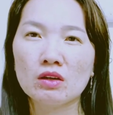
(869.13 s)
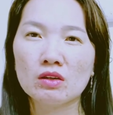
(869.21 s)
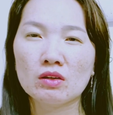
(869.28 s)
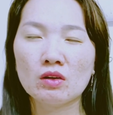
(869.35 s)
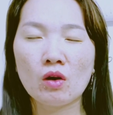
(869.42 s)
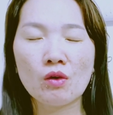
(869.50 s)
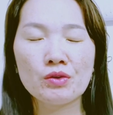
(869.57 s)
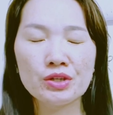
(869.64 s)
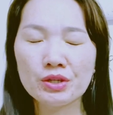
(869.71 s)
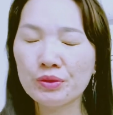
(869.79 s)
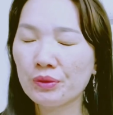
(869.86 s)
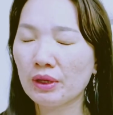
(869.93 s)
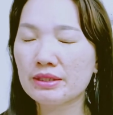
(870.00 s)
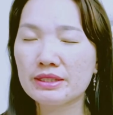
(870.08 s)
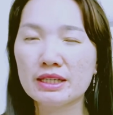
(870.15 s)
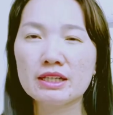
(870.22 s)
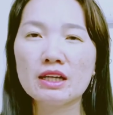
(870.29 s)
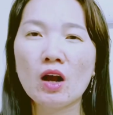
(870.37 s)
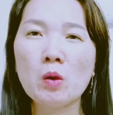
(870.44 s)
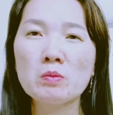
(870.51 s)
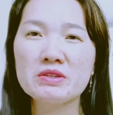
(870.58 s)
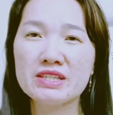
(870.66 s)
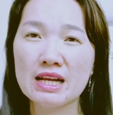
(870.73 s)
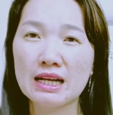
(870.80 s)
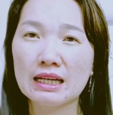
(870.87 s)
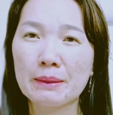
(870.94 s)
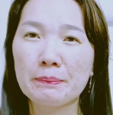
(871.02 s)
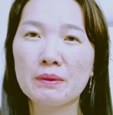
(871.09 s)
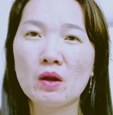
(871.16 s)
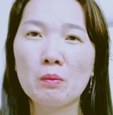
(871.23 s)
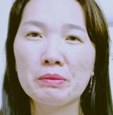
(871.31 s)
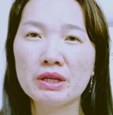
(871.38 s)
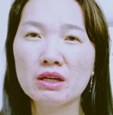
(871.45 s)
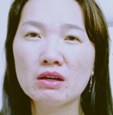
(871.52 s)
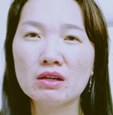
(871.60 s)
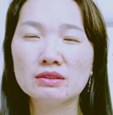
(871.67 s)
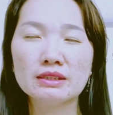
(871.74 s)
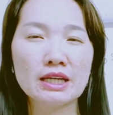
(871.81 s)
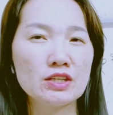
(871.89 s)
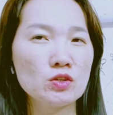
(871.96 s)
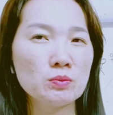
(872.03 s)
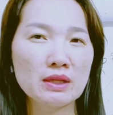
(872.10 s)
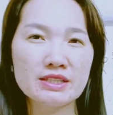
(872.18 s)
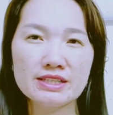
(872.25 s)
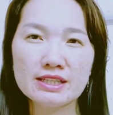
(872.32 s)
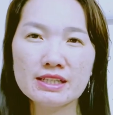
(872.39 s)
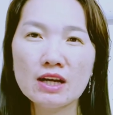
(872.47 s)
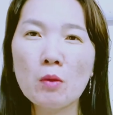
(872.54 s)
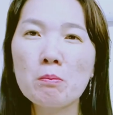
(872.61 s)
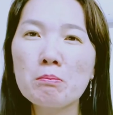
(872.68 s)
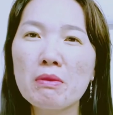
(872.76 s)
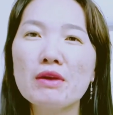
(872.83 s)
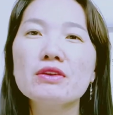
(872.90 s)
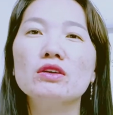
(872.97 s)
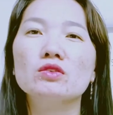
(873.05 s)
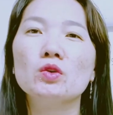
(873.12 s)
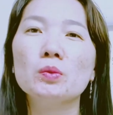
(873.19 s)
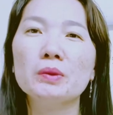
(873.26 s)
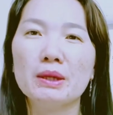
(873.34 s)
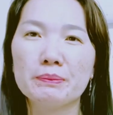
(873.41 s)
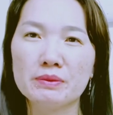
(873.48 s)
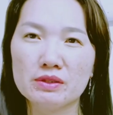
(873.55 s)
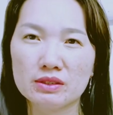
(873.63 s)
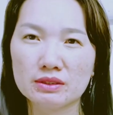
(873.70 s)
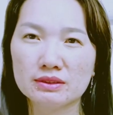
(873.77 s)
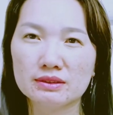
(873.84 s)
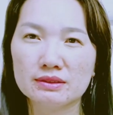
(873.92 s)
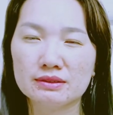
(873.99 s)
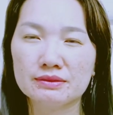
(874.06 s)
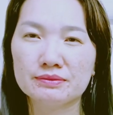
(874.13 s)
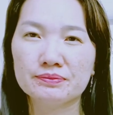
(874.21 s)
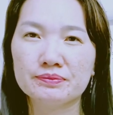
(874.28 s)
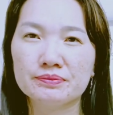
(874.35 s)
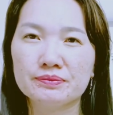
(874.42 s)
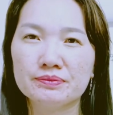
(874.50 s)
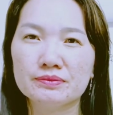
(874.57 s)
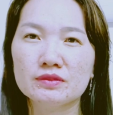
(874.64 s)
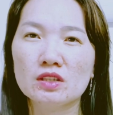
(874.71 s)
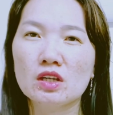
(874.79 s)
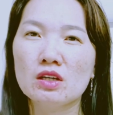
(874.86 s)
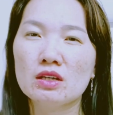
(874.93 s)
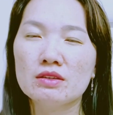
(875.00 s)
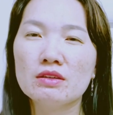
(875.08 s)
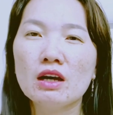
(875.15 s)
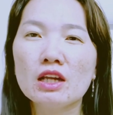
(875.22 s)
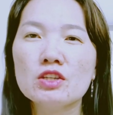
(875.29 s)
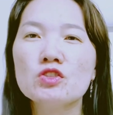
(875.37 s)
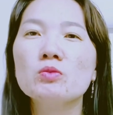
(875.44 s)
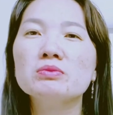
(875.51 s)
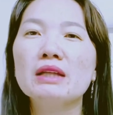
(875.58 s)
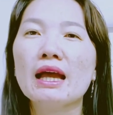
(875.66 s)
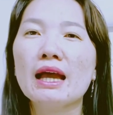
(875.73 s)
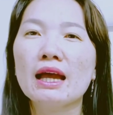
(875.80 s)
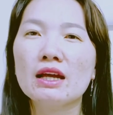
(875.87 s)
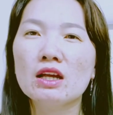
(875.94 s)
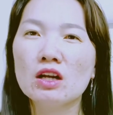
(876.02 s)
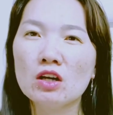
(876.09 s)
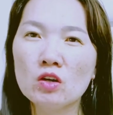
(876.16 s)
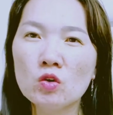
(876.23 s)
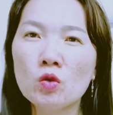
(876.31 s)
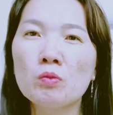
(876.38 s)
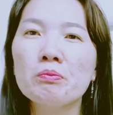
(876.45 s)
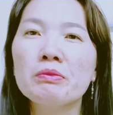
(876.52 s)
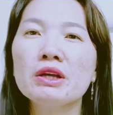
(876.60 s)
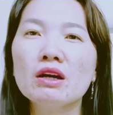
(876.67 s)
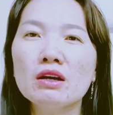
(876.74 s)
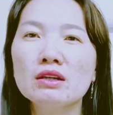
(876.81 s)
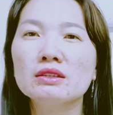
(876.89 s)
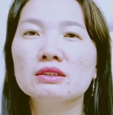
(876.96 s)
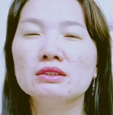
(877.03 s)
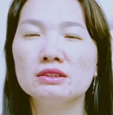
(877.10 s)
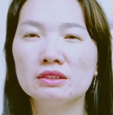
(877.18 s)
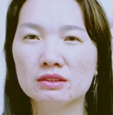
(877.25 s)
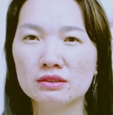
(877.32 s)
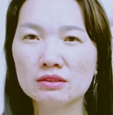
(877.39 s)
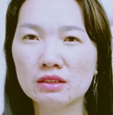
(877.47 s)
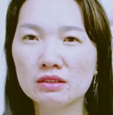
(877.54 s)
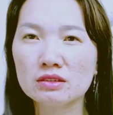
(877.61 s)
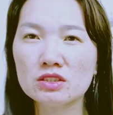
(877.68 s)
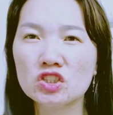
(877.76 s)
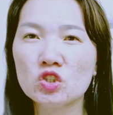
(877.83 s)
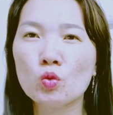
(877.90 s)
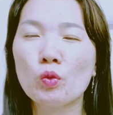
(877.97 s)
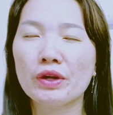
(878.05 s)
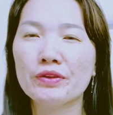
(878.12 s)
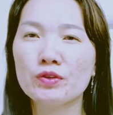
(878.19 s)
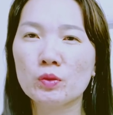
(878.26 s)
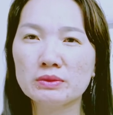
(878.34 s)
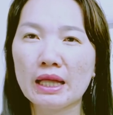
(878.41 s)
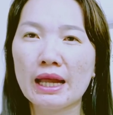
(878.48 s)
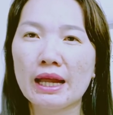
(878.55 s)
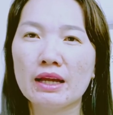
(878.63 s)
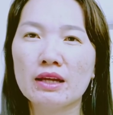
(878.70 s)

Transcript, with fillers: còn nếu anh chị không tràn ngập lòng biết ơn thì chúng ta sẽ không bao giờ tốt nghiệp được nên chúng ta luôn biết ơn những thứ xung quanh chúng ta